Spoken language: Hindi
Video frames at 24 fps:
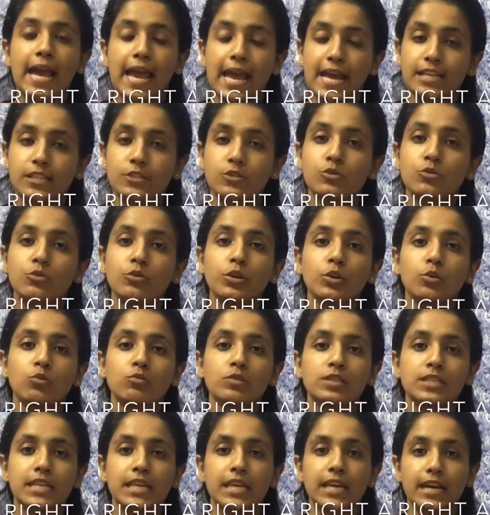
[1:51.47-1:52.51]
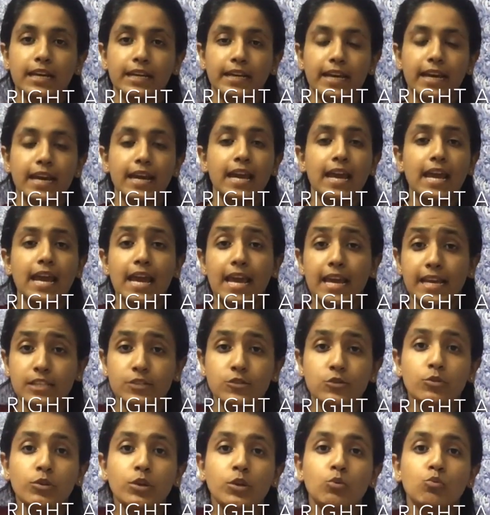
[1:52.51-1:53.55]
एज टू यूज़ किया गया है
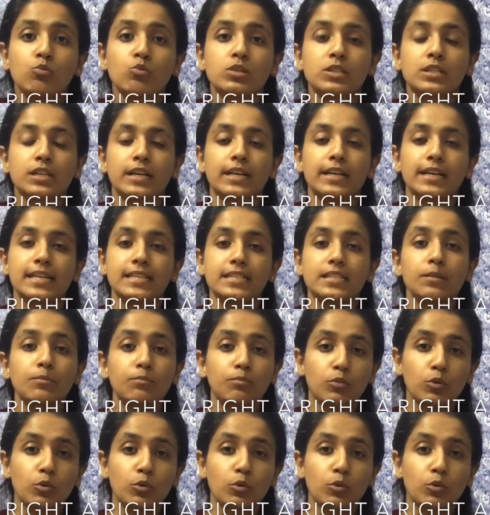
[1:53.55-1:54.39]
एज टू यूज़ करने से